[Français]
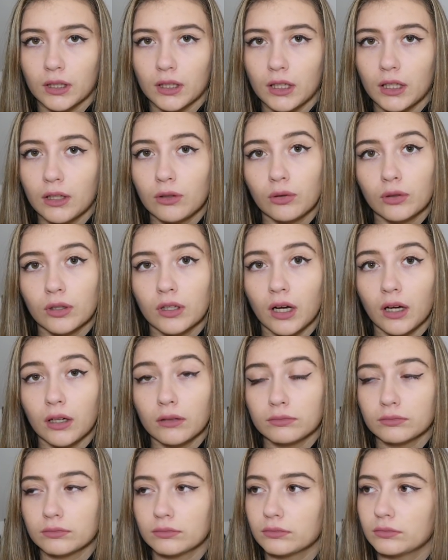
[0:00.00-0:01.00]
Et le
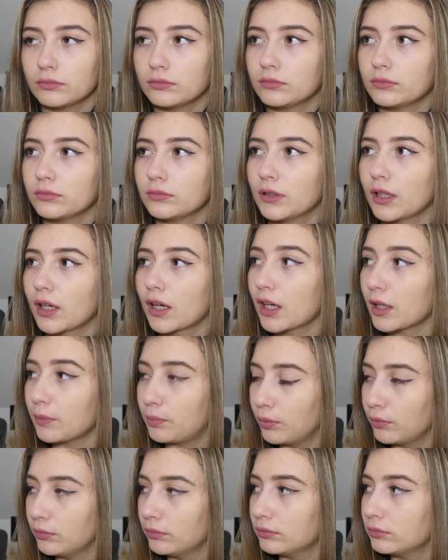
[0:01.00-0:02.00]
gars
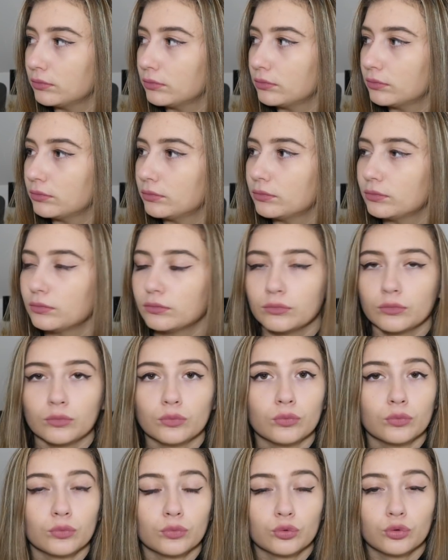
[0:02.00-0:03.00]
répond
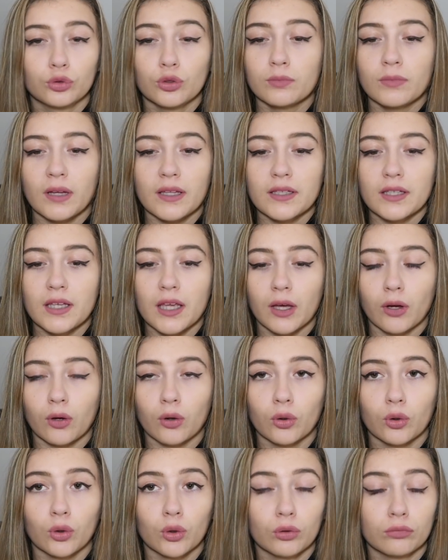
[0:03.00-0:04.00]
d'une
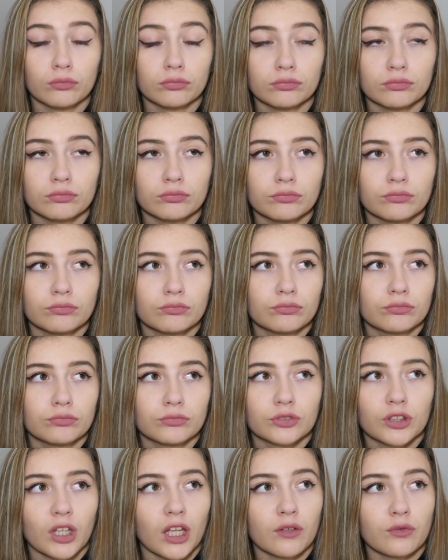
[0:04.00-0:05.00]
manière euh,
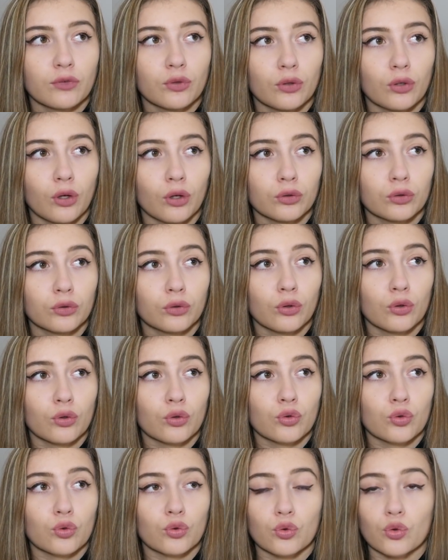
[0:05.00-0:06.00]
très violente,
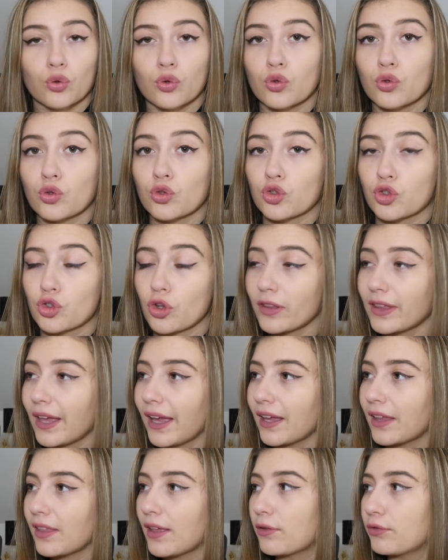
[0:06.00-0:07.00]
j'en ai
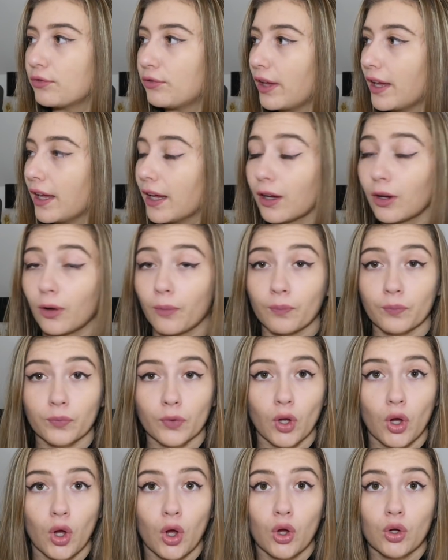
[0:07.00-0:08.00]
rien à faire
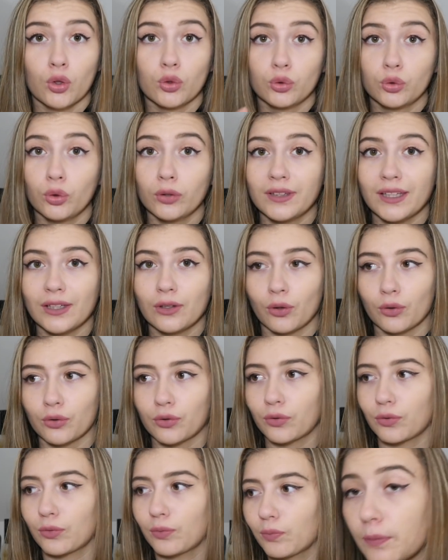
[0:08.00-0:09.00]
de tes
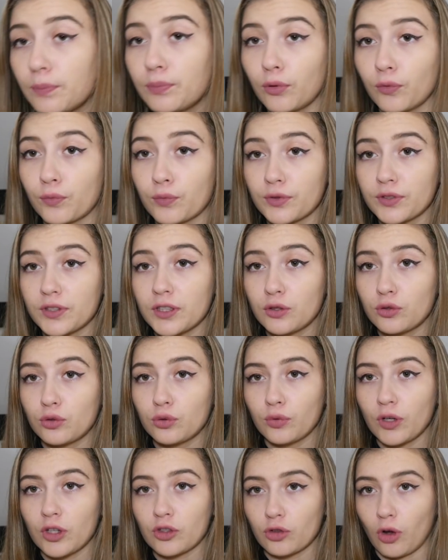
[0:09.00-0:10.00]
gosses. Et pour vous
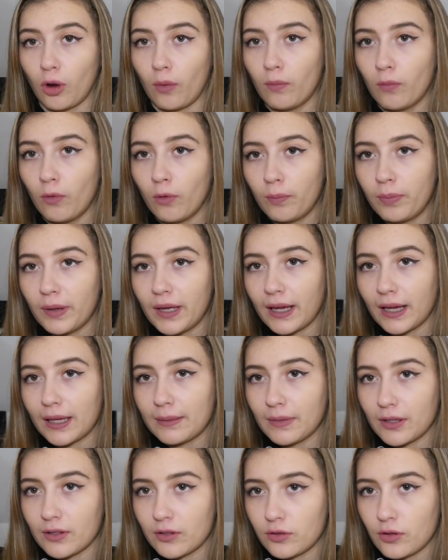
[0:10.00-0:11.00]
situer, genre mon père et
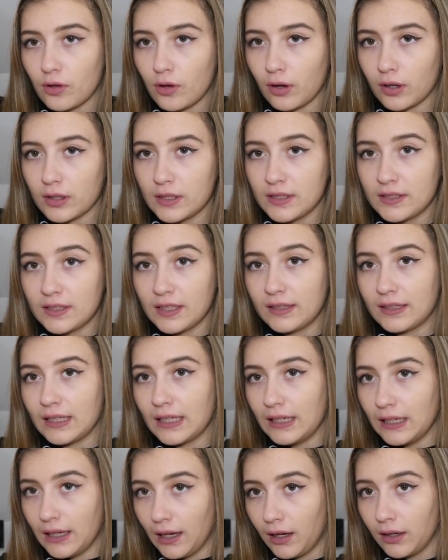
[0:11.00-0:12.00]
ma soeur ils
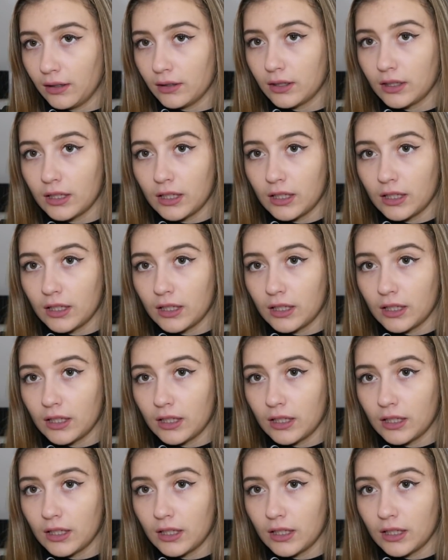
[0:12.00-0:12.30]
étaient là,